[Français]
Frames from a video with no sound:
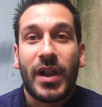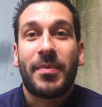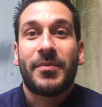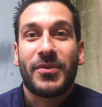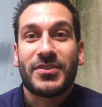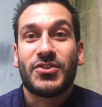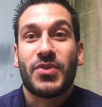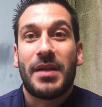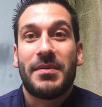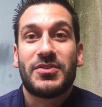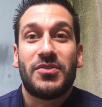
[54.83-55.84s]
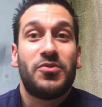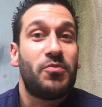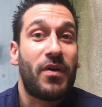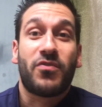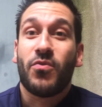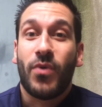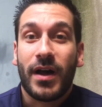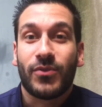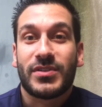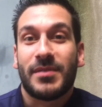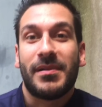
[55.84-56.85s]
n'a pas de poivre Saint-Chouin à la maison, du poivre noir,
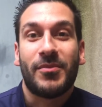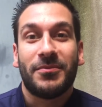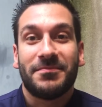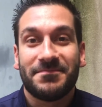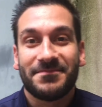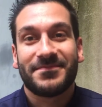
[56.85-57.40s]
tout simplement. Du